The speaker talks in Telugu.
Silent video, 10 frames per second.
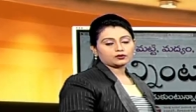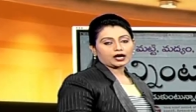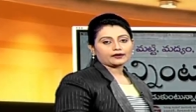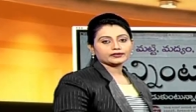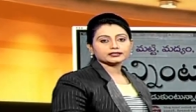
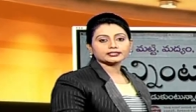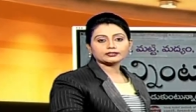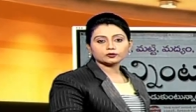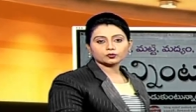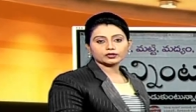ఆ అవినీతిని
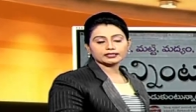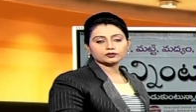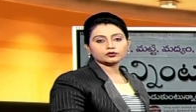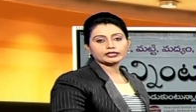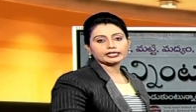
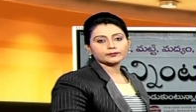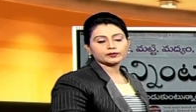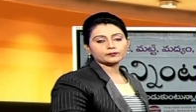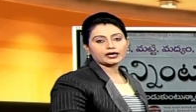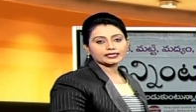ఎదుర్కొనేందుకు
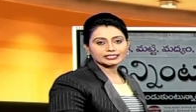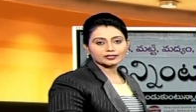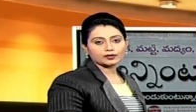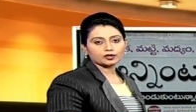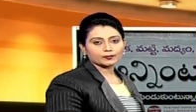టీడీపీ
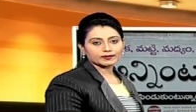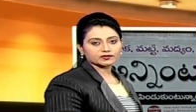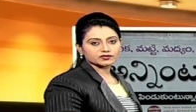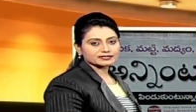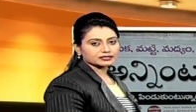పార్టీని
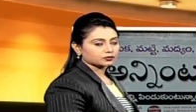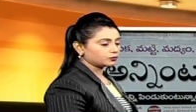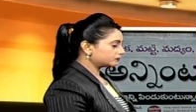బలోపేతం చేసేందుకు